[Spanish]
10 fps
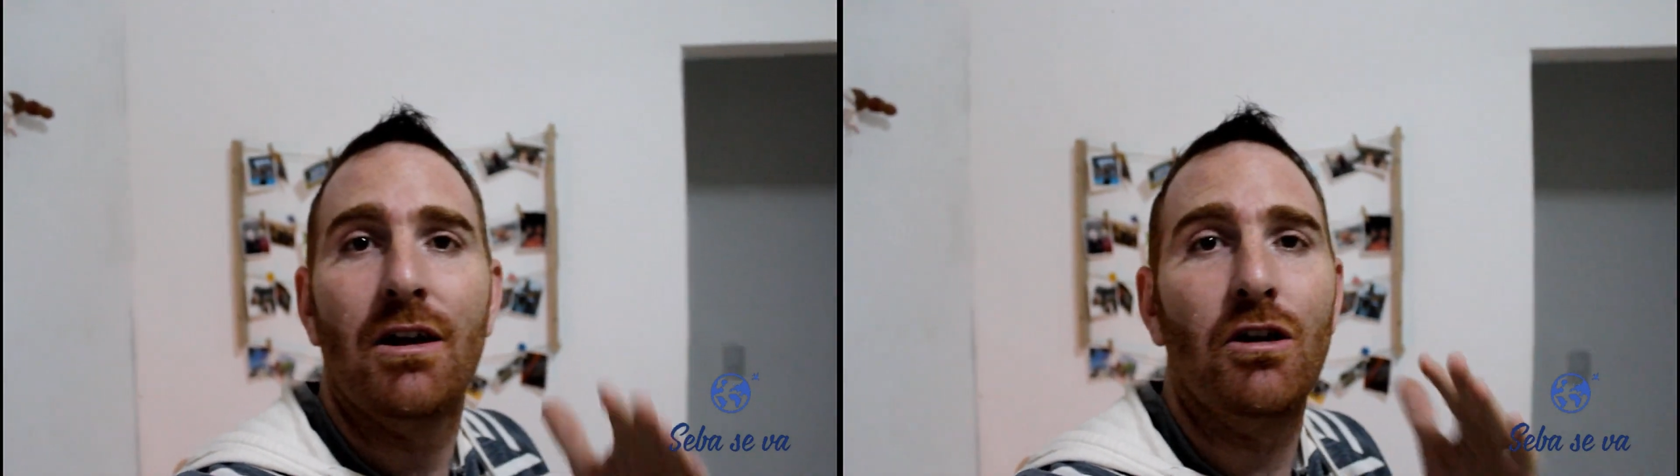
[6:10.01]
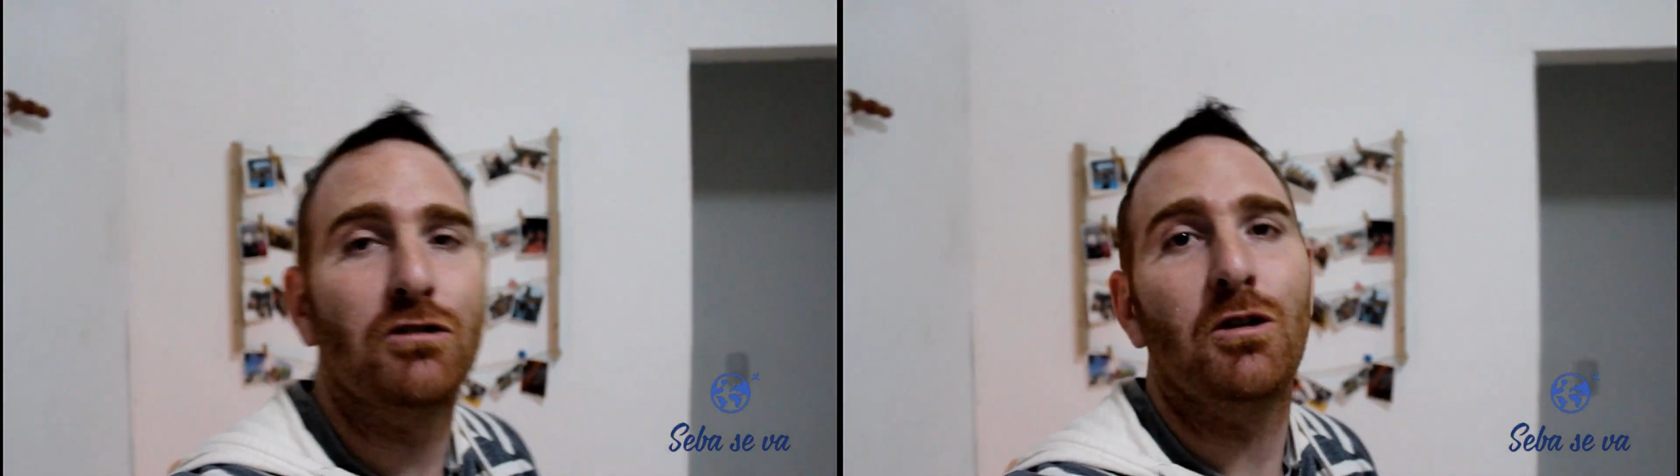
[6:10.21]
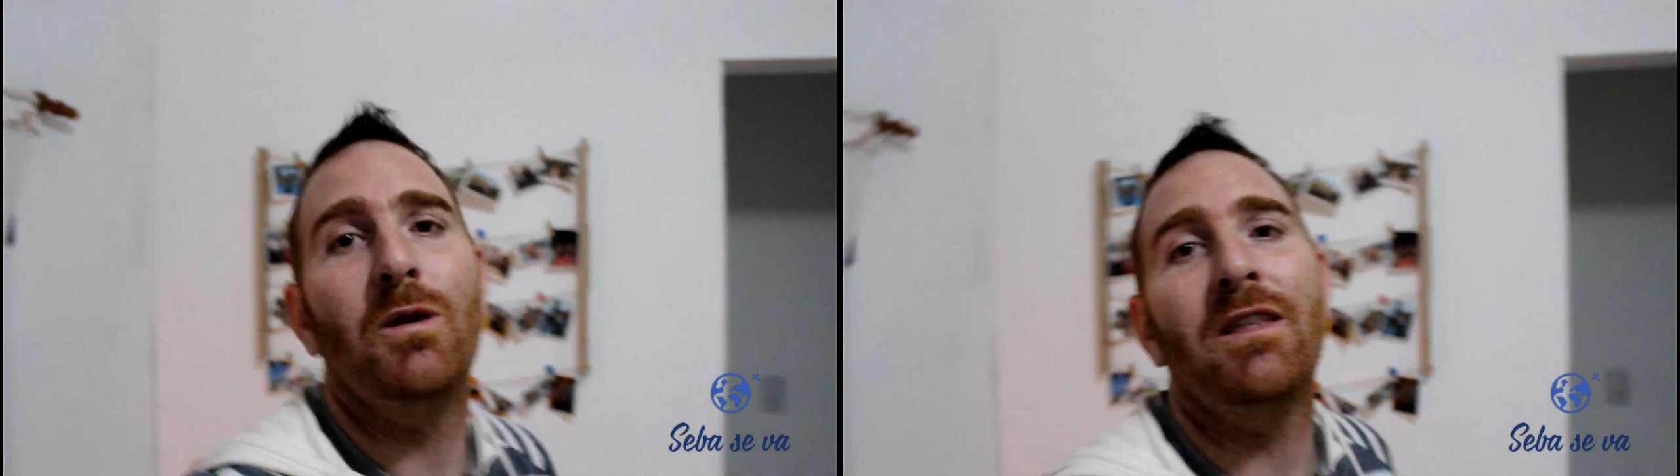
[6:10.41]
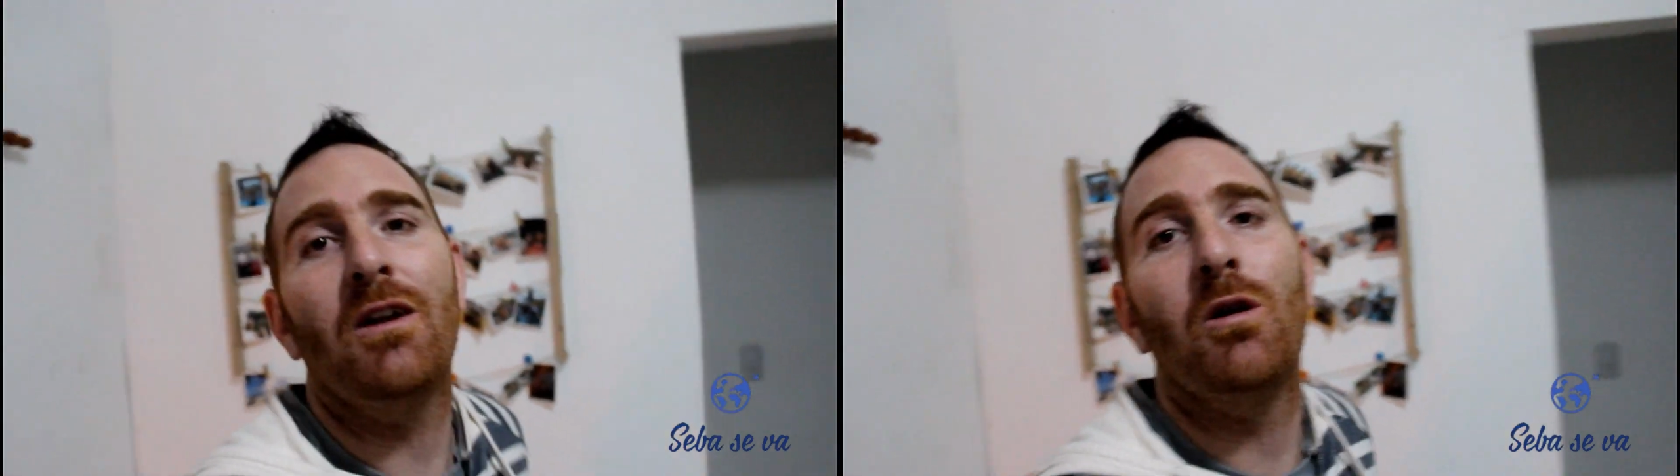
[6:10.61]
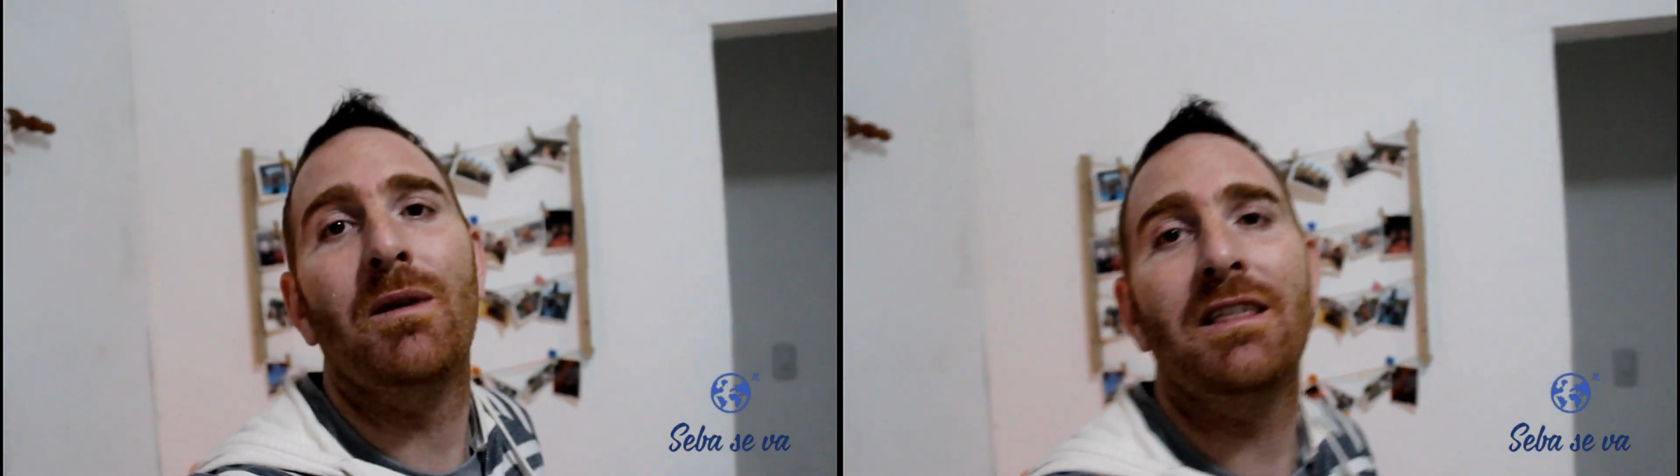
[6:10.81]
No se olviden de
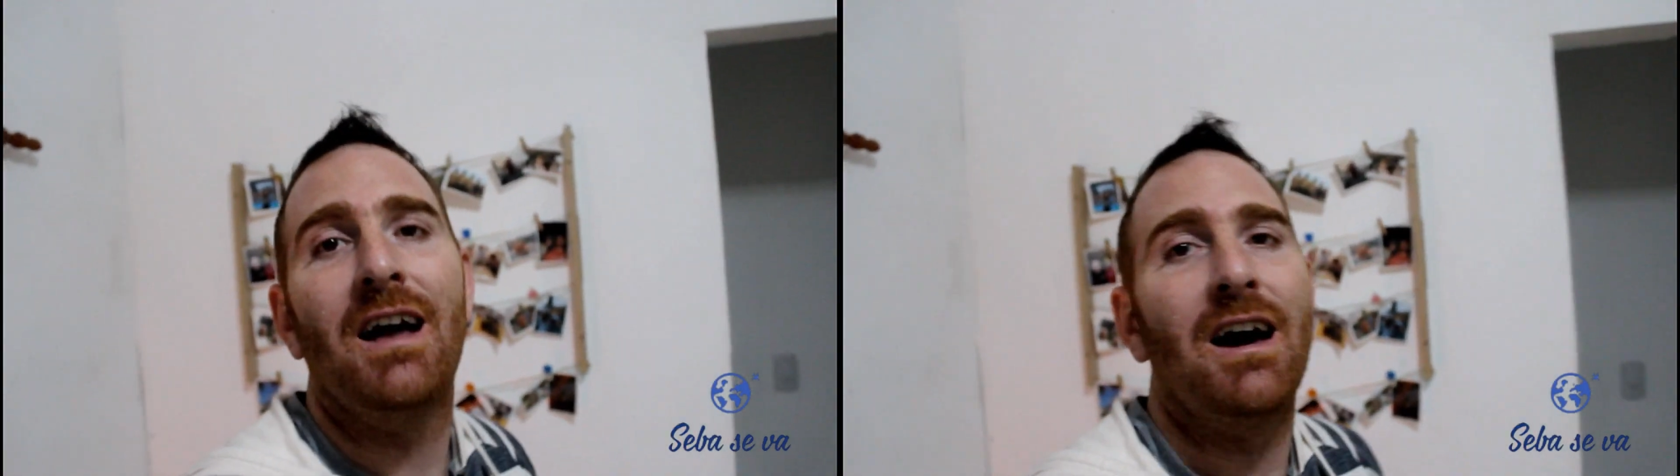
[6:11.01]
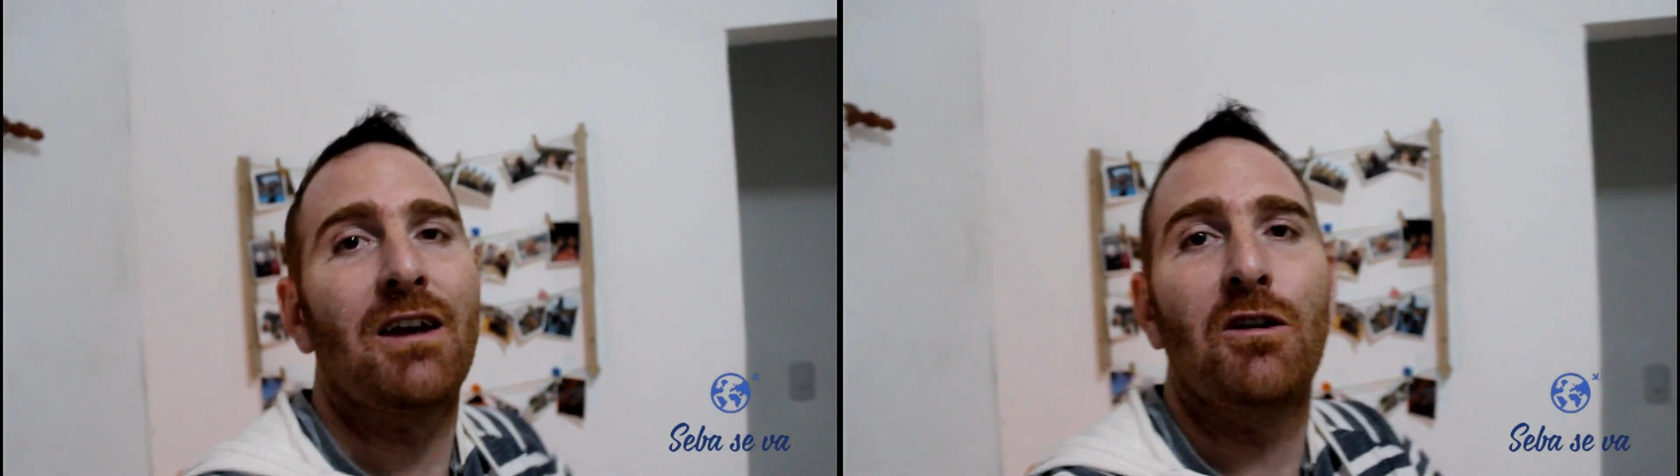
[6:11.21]
comentar,